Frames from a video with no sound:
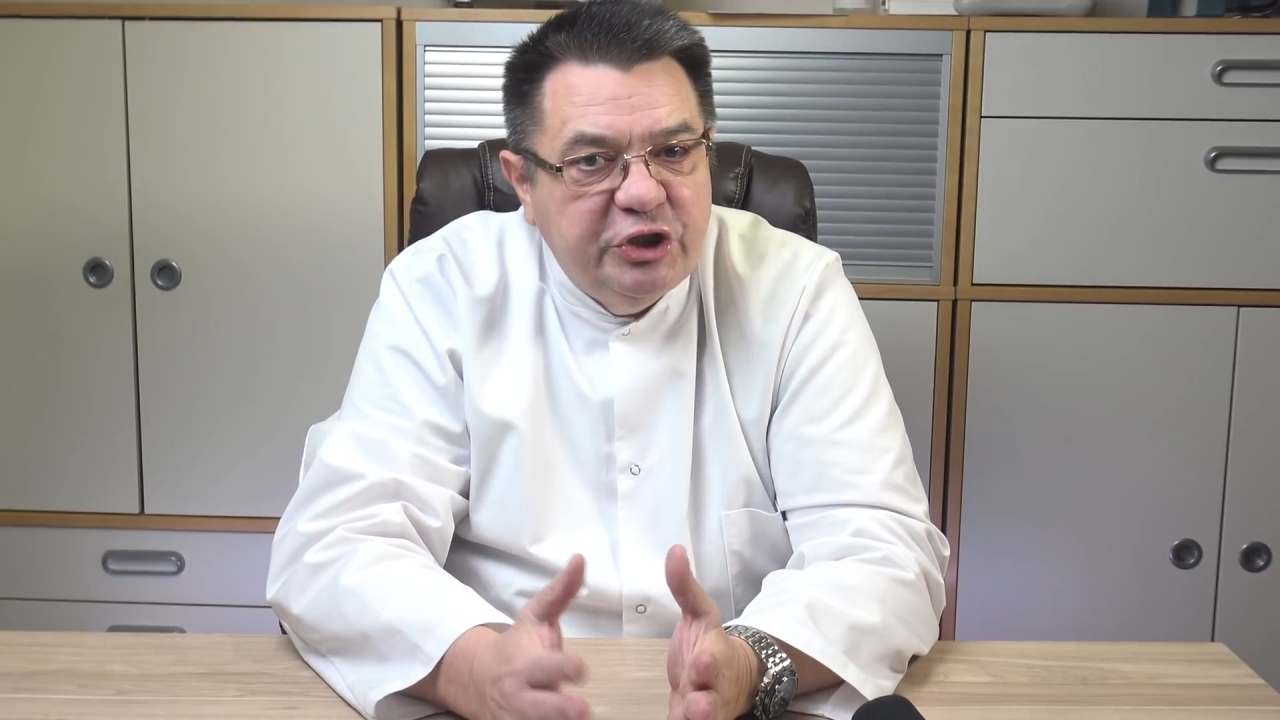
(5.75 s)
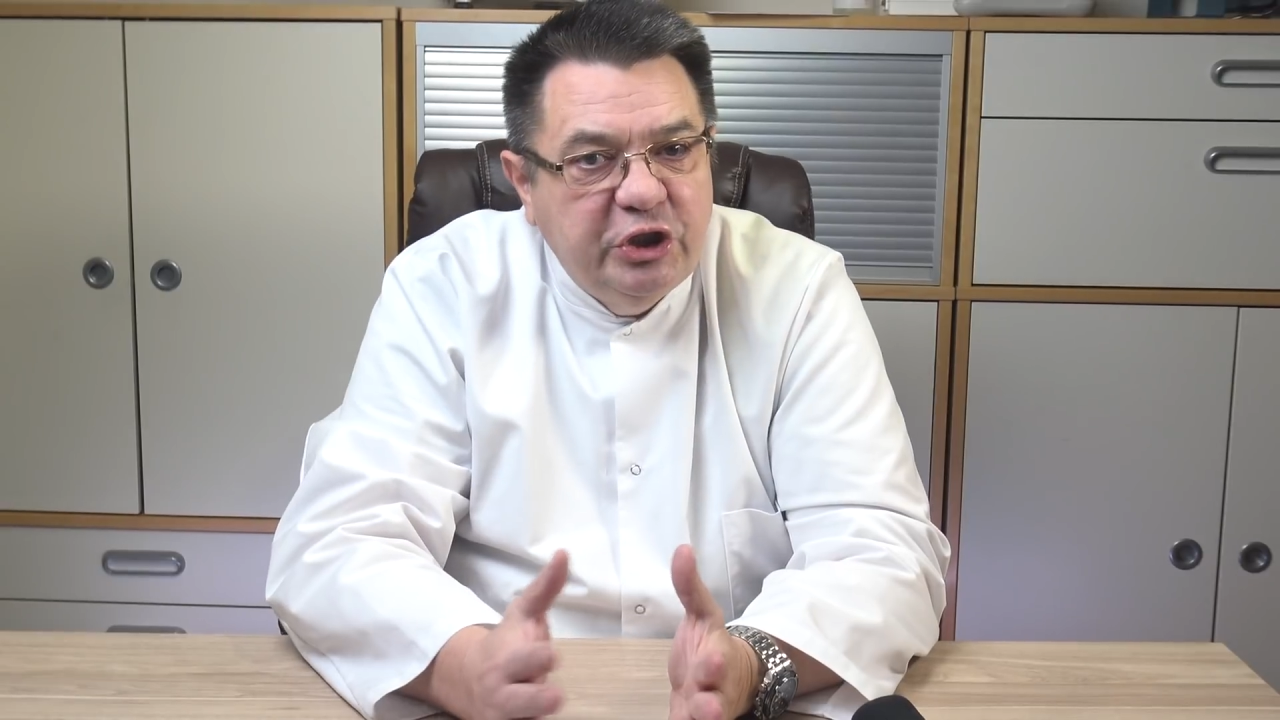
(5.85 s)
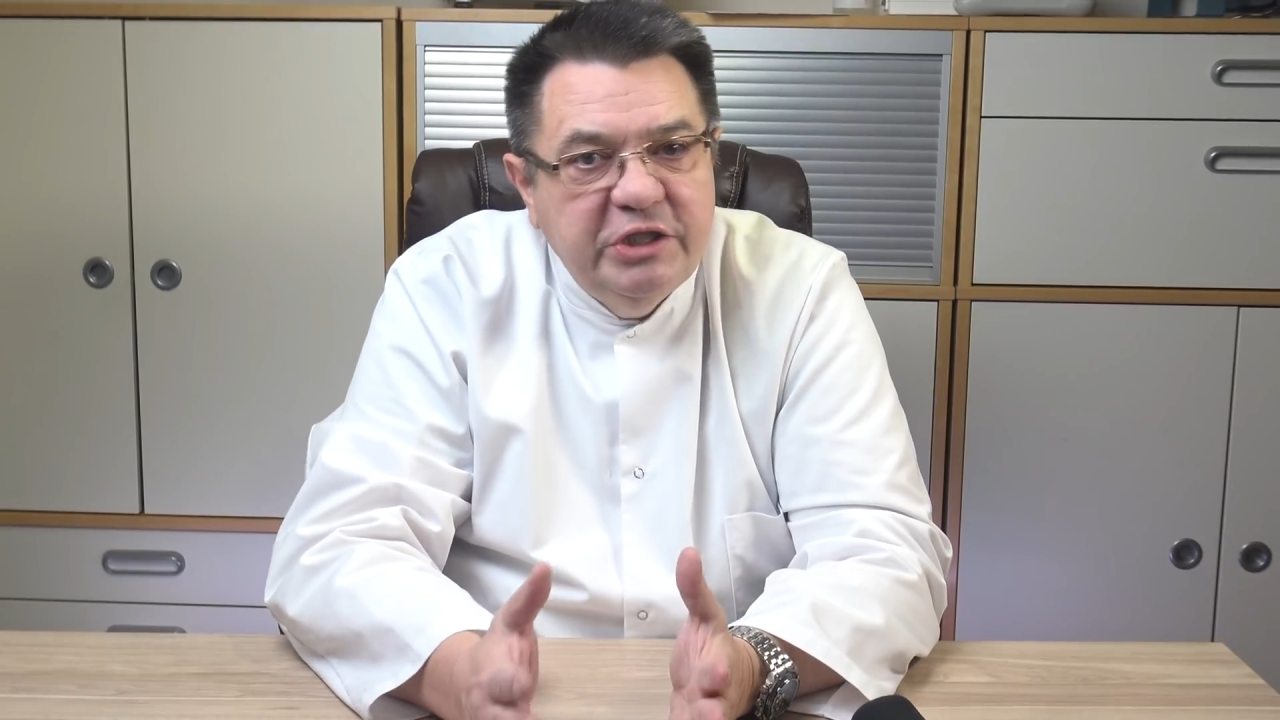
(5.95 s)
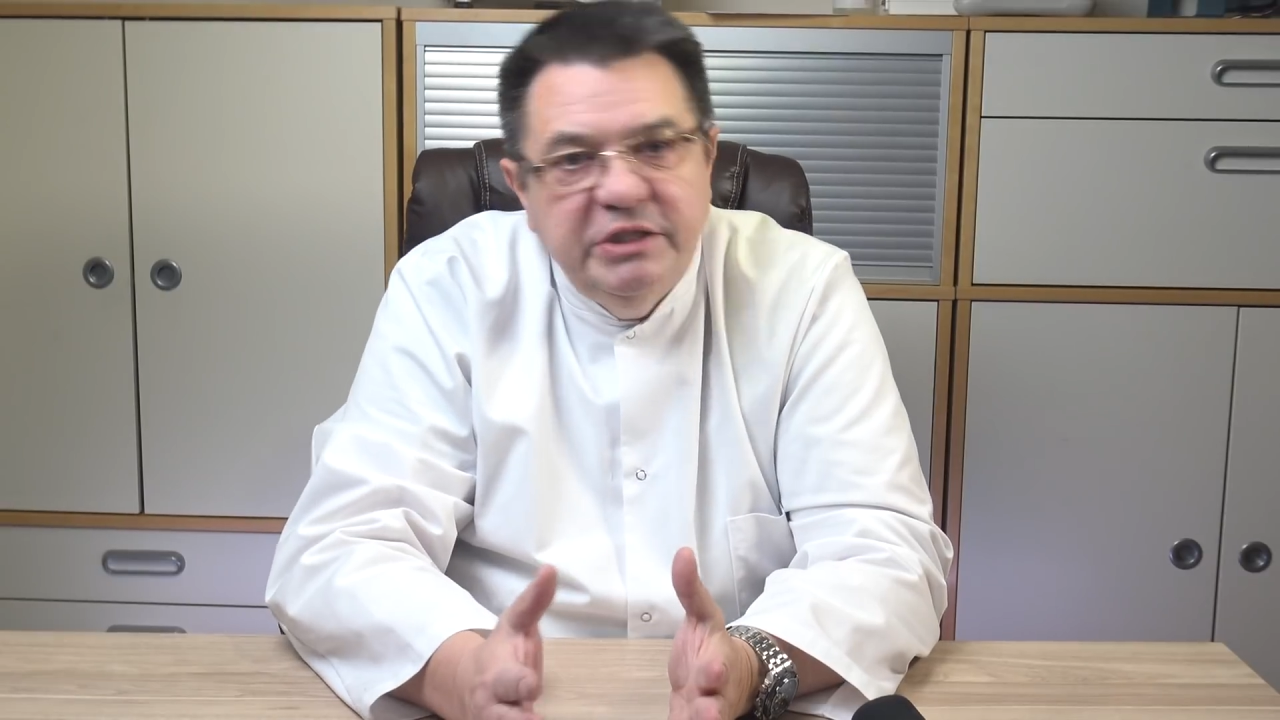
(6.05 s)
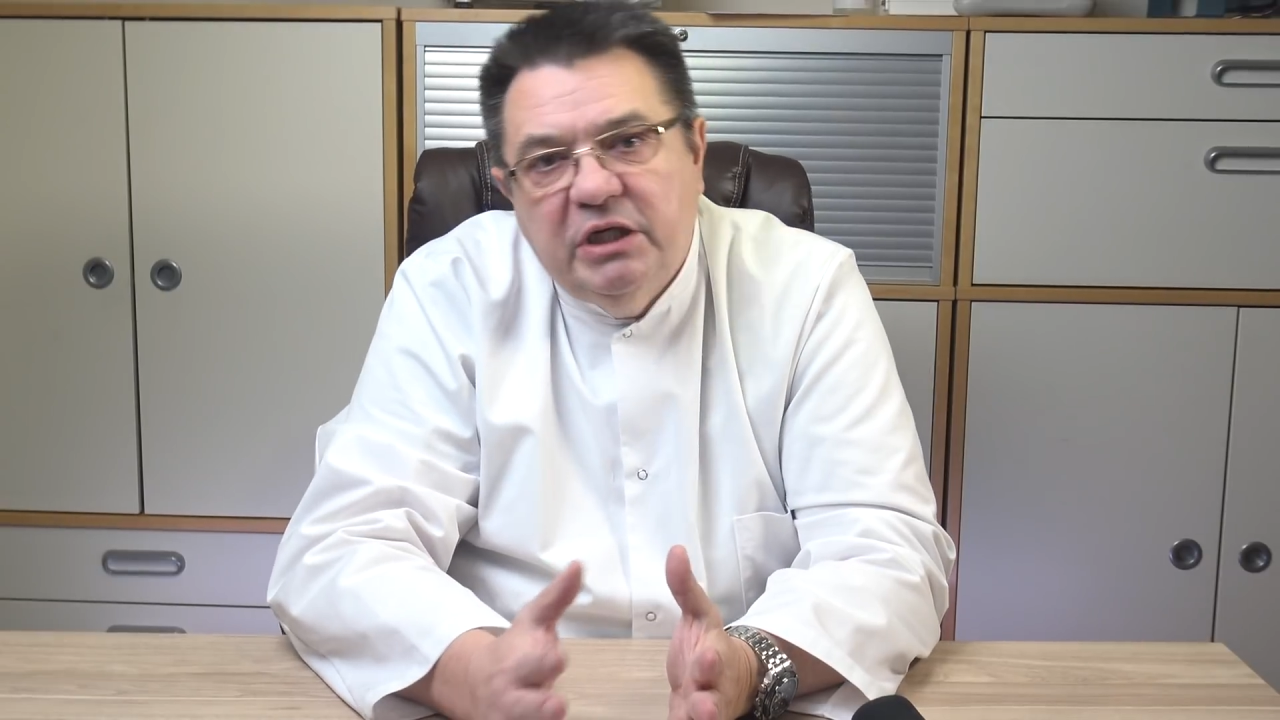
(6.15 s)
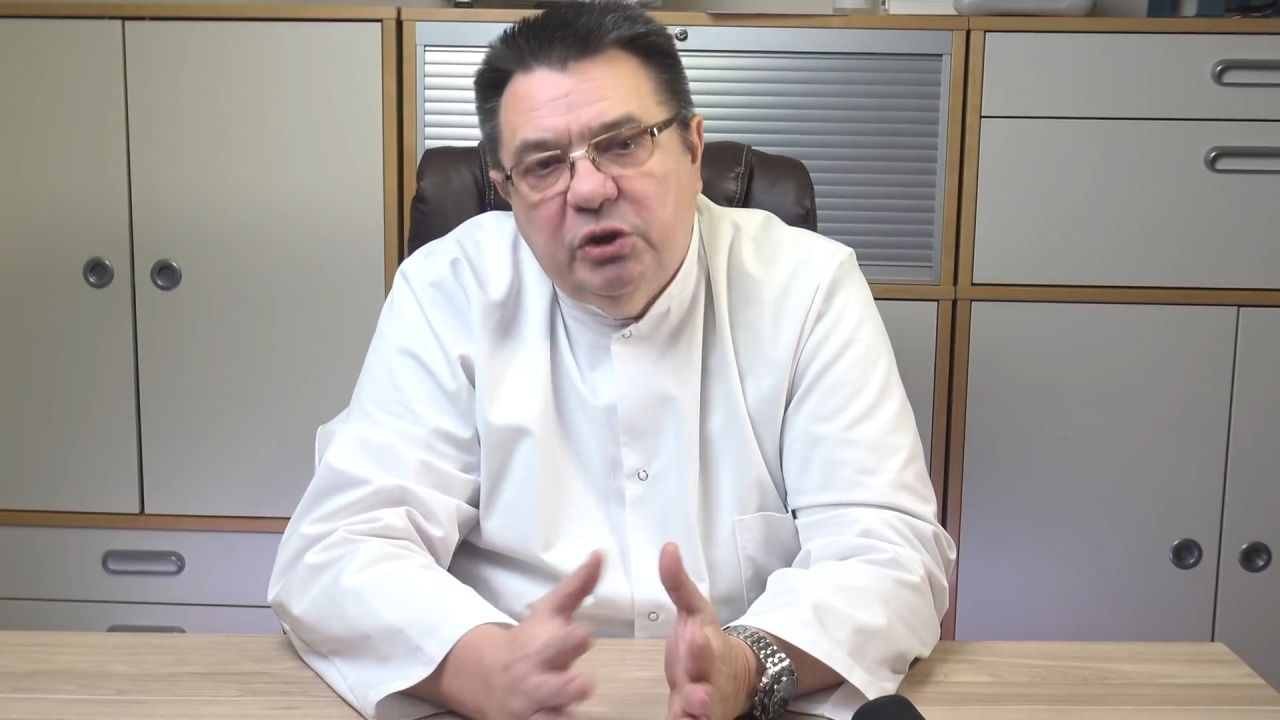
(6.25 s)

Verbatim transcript: жидкости,